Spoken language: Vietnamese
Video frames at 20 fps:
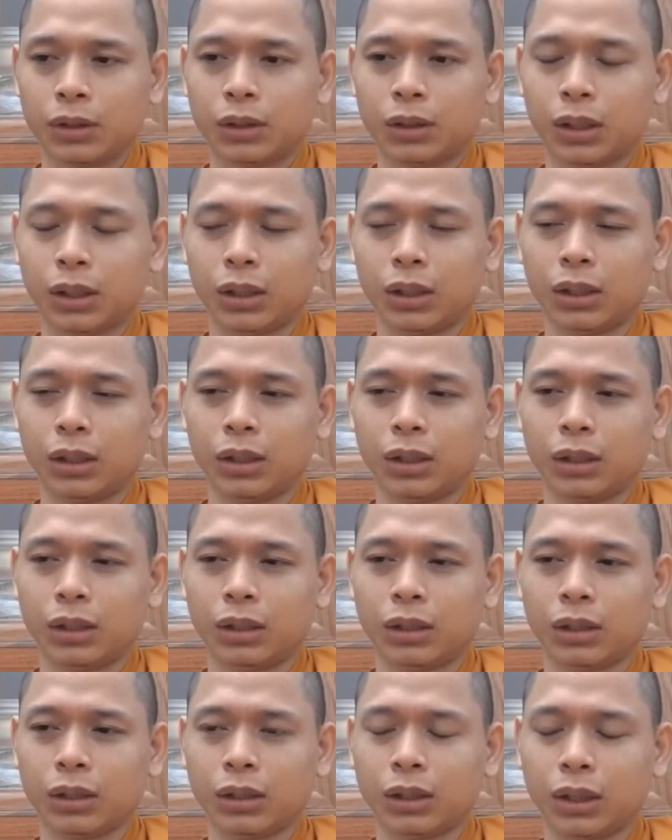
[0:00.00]

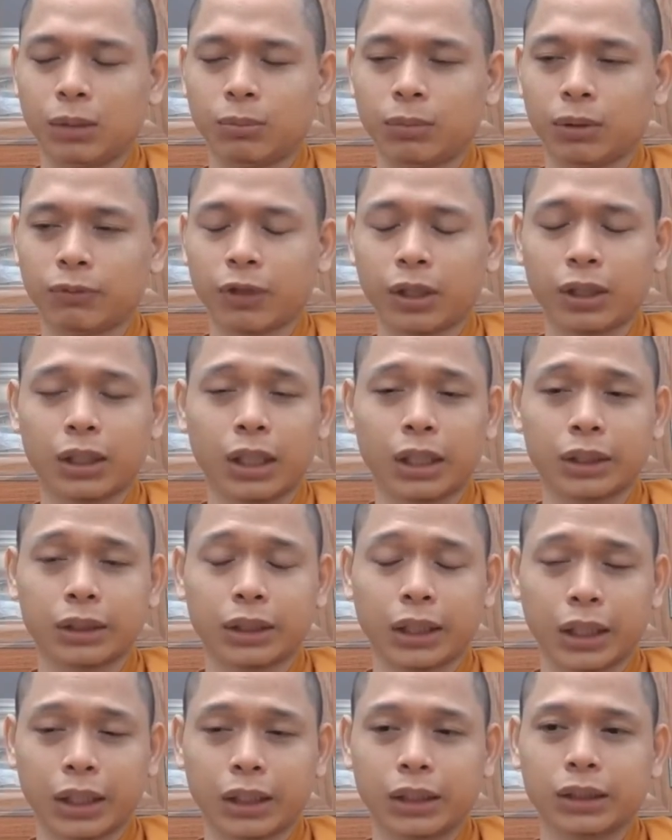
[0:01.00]
thì khi mình phát hiện
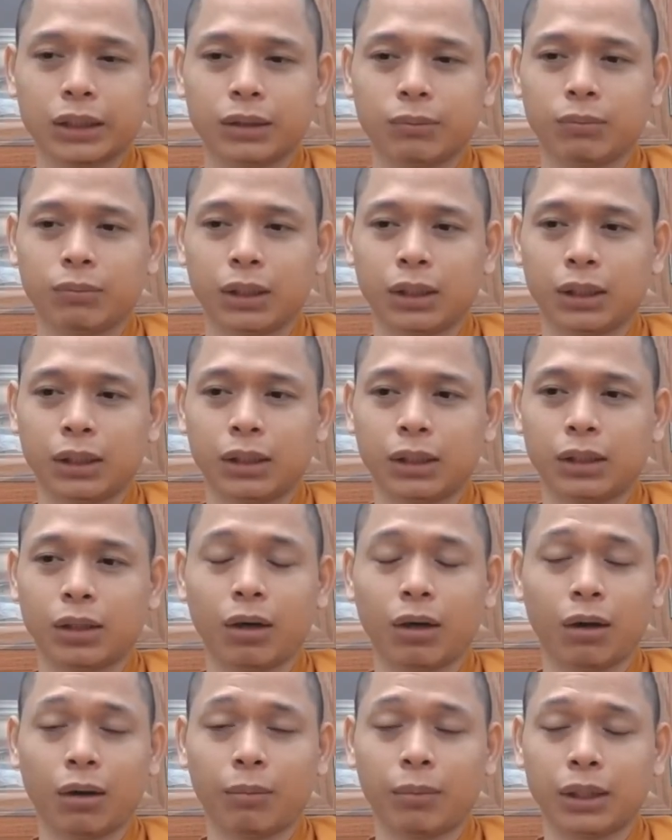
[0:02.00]
ra đó mình
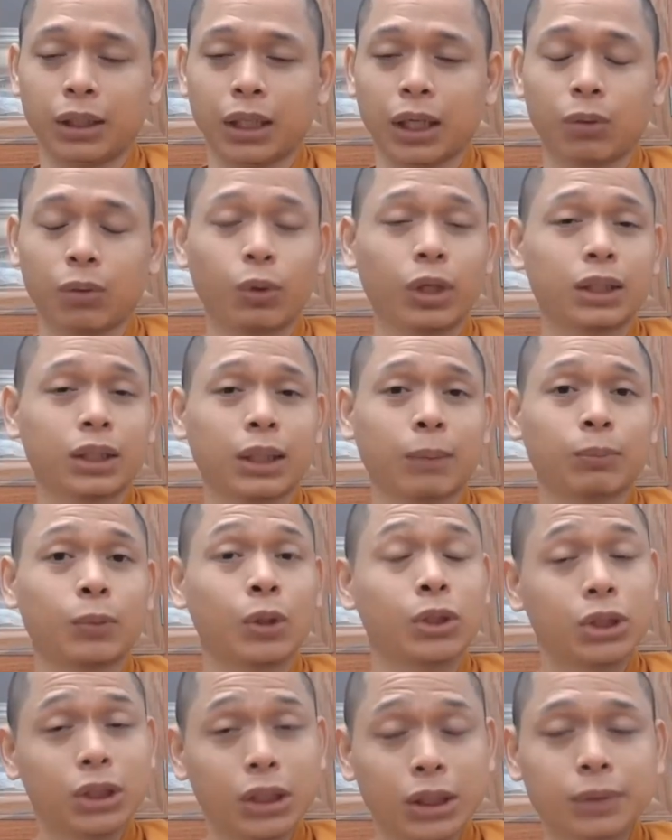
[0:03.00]
lo mình giải quyết cái tâm đó
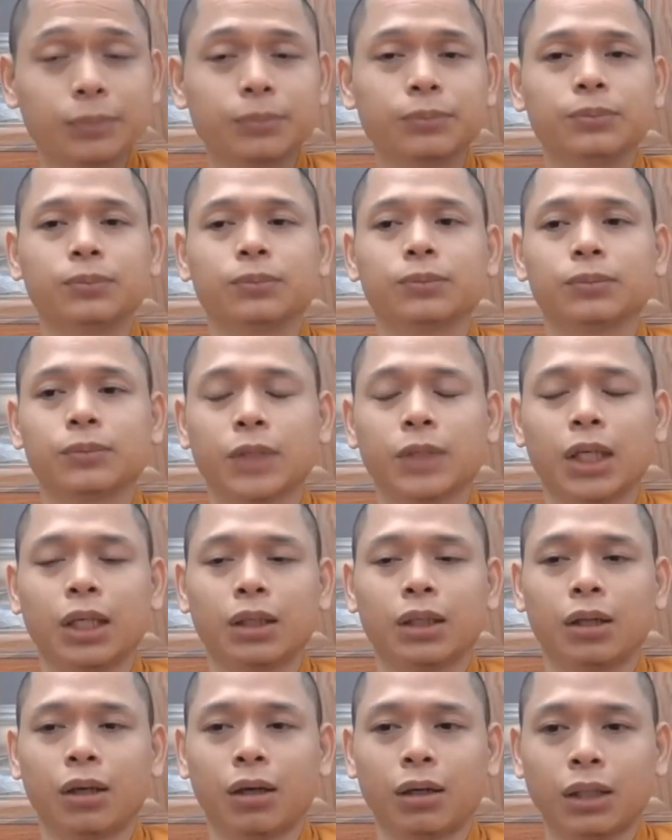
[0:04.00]
trước
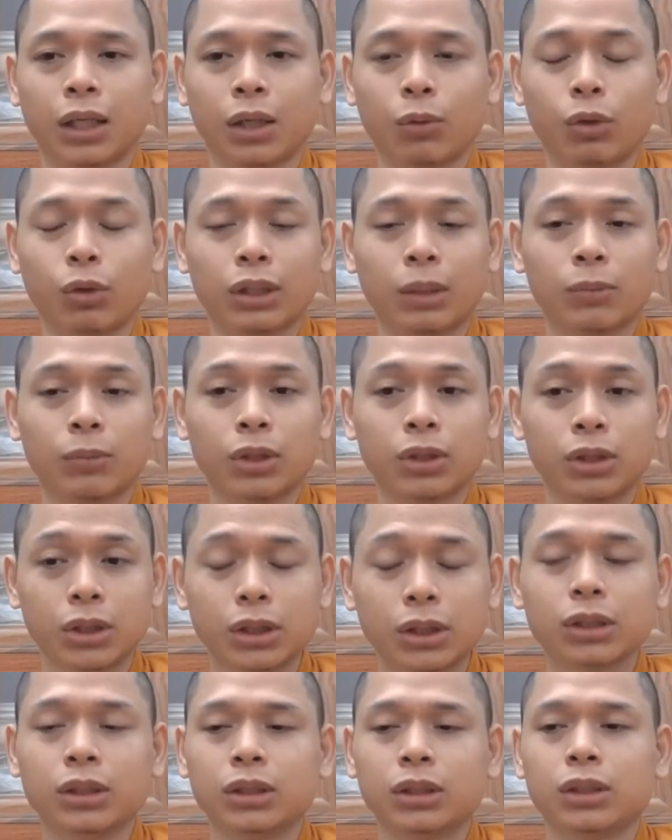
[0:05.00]
ha, lo giải quyết tâm đó
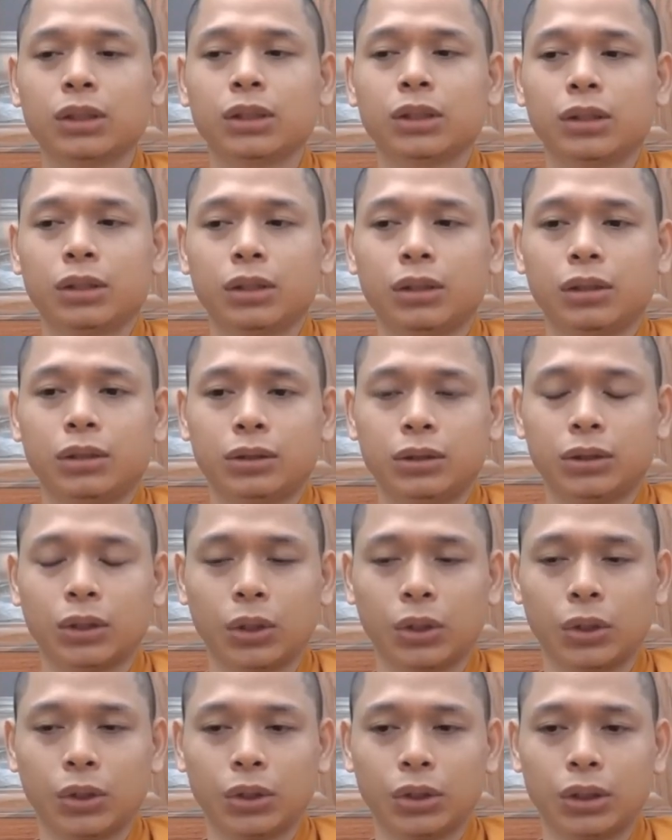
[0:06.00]
trước
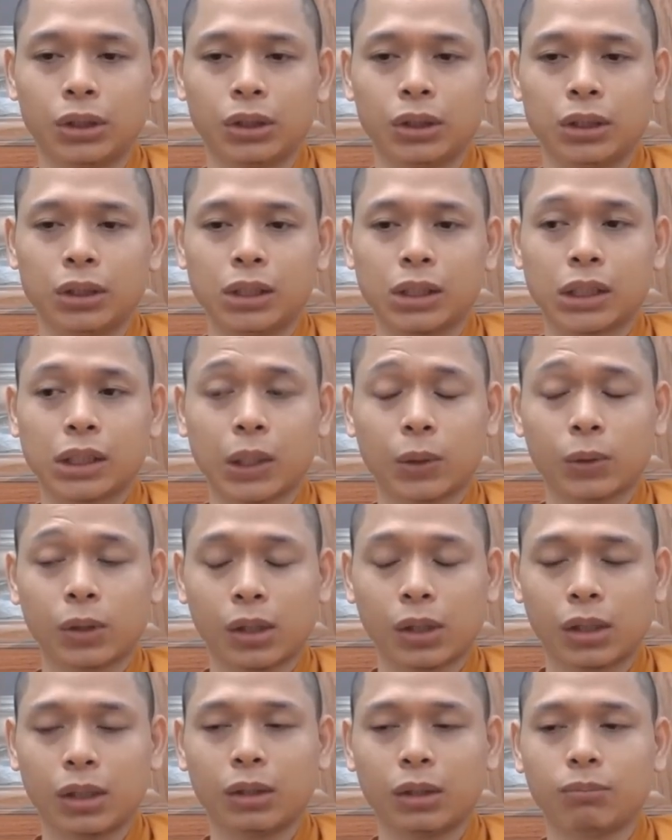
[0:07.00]
rồi sau
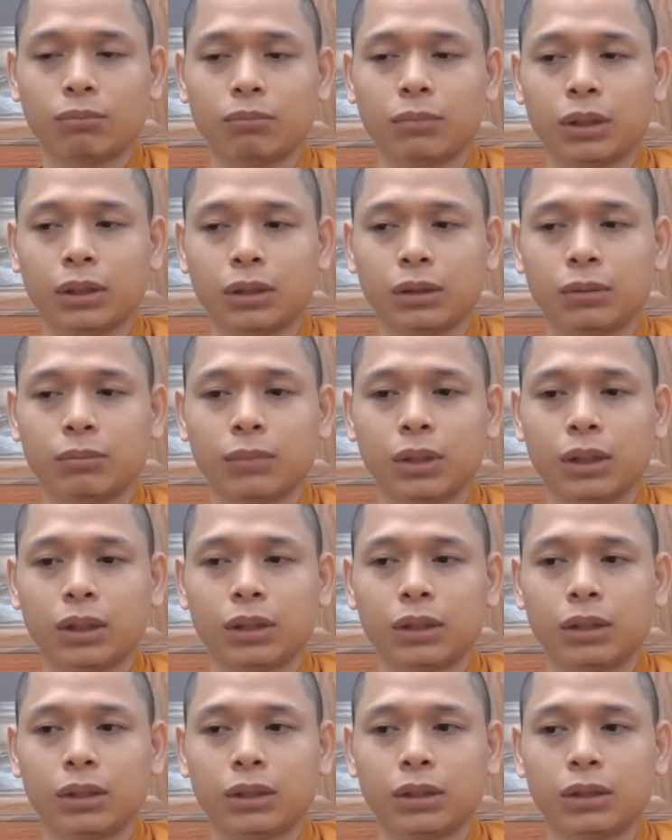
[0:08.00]
đó mình
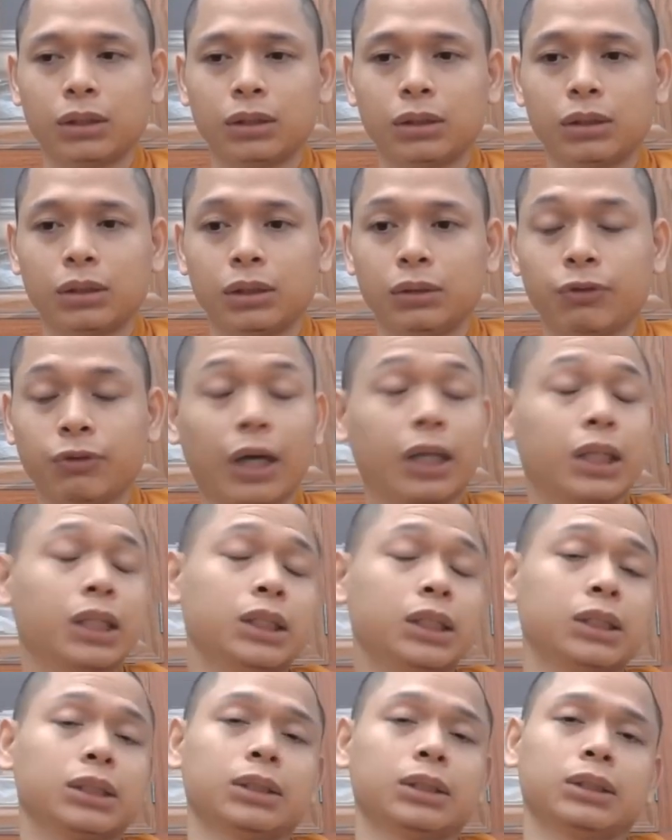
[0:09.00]
mới phản ứng